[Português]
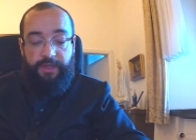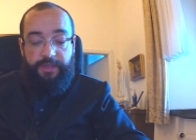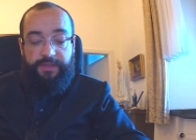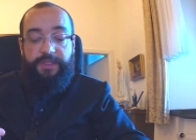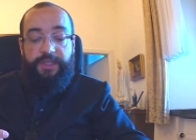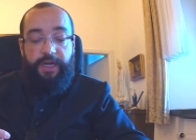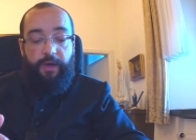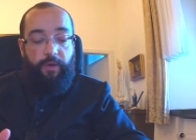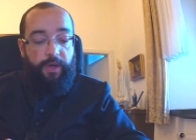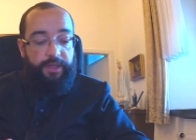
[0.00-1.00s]
seja na
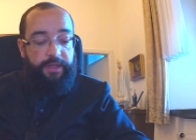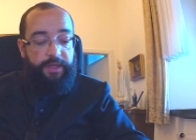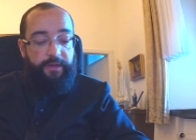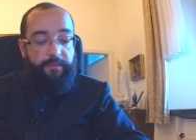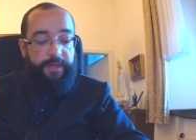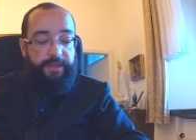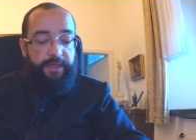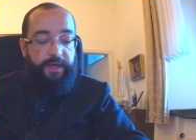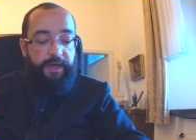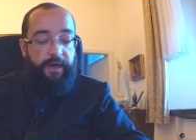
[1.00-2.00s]
ordem
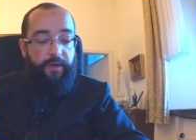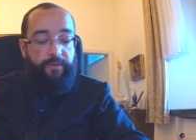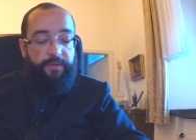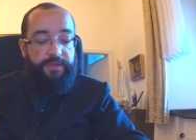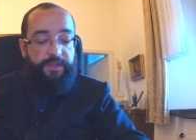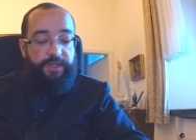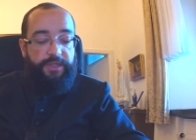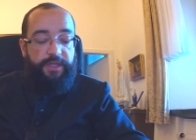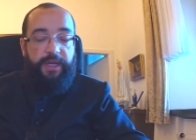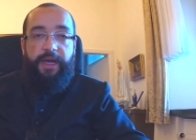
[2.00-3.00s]
material,
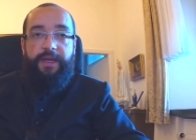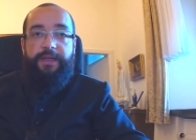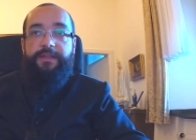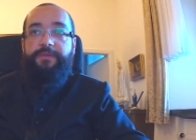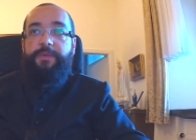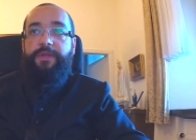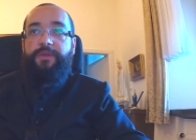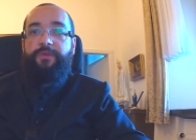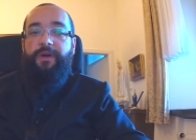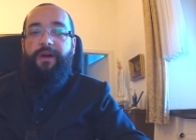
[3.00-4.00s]
seja na
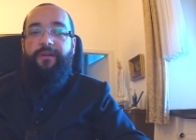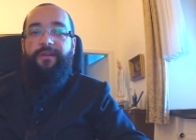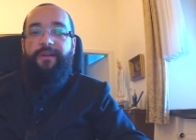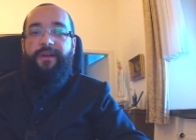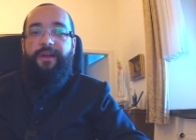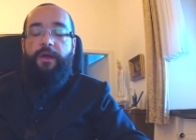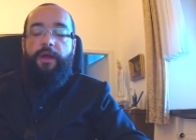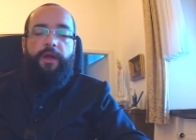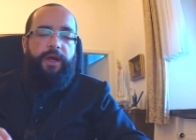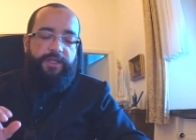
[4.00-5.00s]
espiritual.
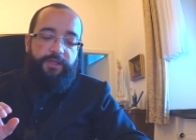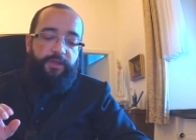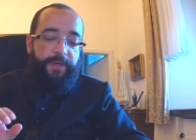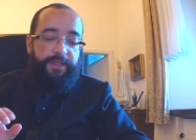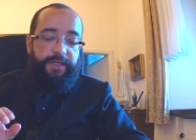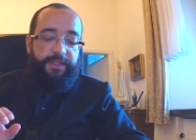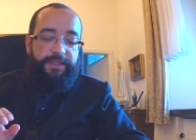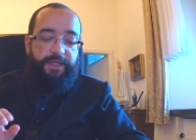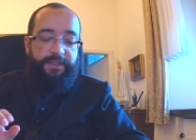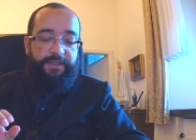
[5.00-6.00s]
Achei super
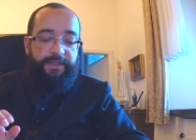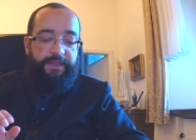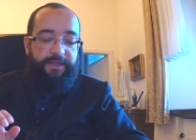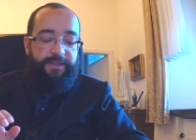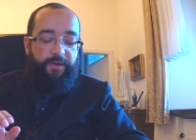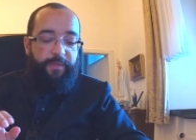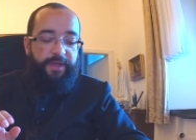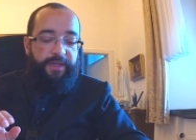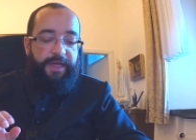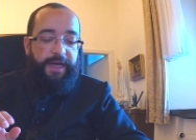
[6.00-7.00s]
interessante essa, esse
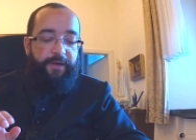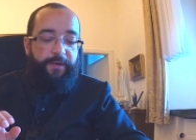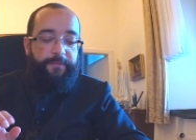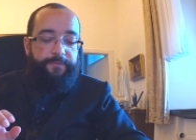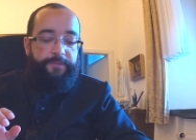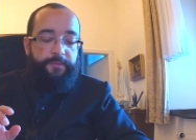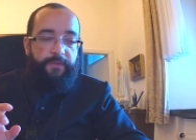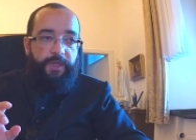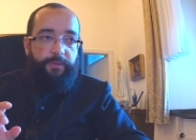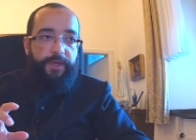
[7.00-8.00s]
comentário,
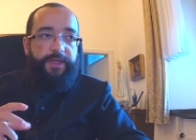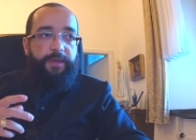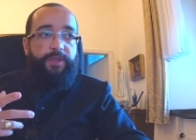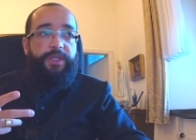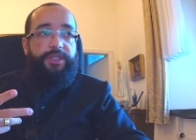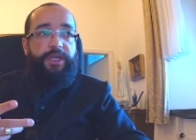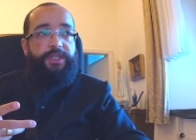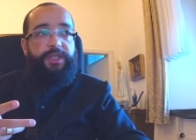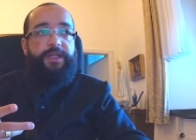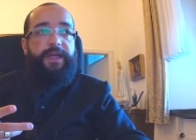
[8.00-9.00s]
porque tem muita
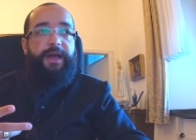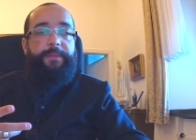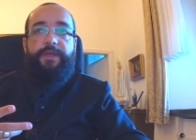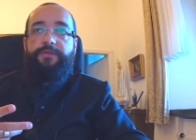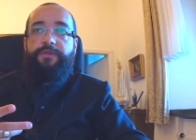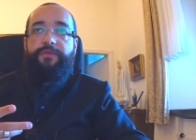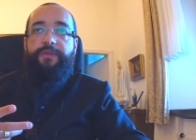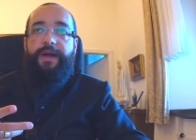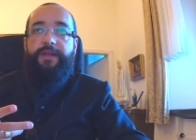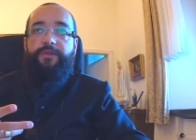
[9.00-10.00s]
gente que dá mesmo de
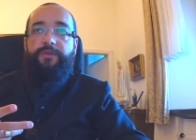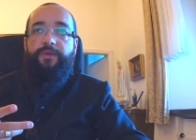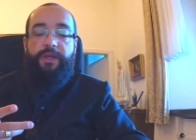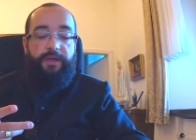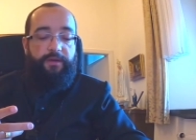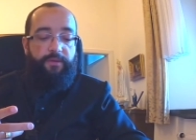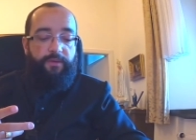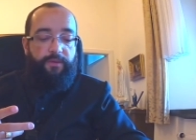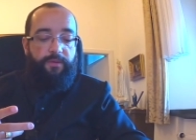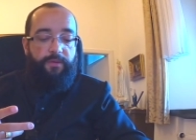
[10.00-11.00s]
fato né, o,
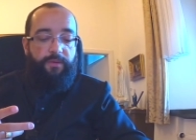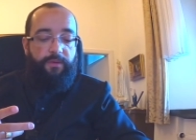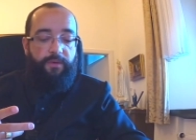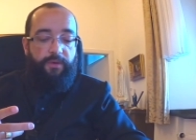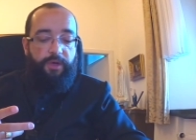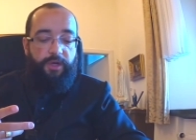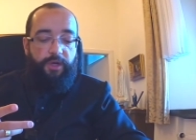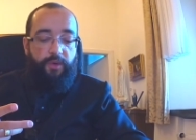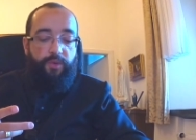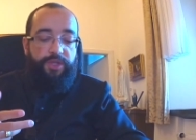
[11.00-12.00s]
o
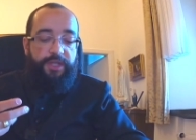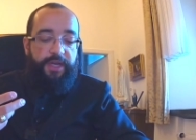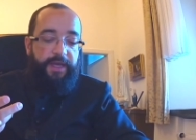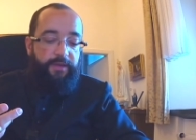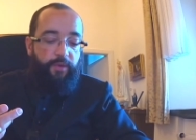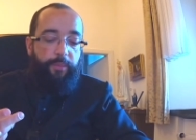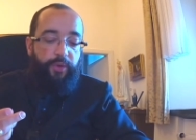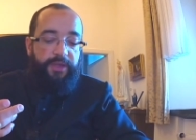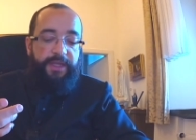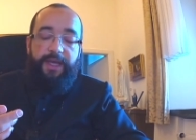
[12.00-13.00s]
o direito, o
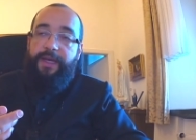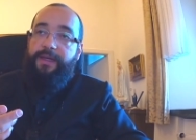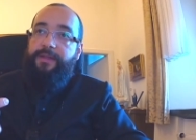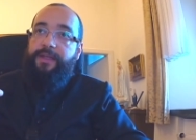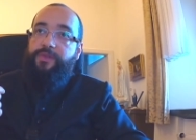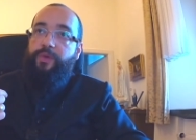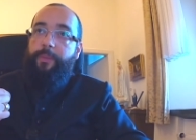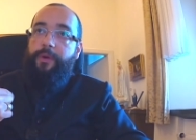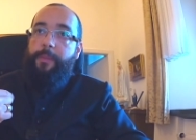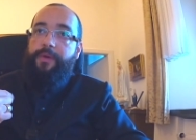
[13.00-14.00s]
poder da sua
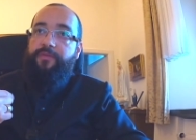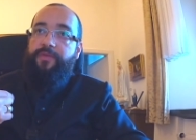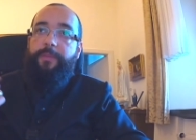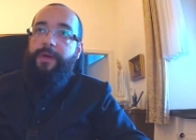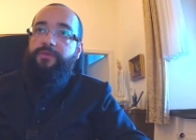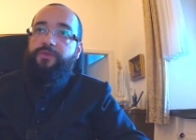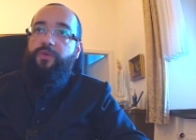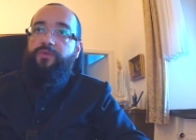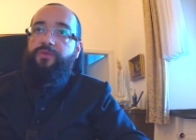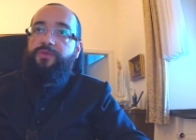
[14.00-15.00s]
própria vida para os
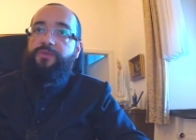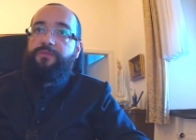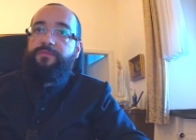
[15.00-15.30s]
outros.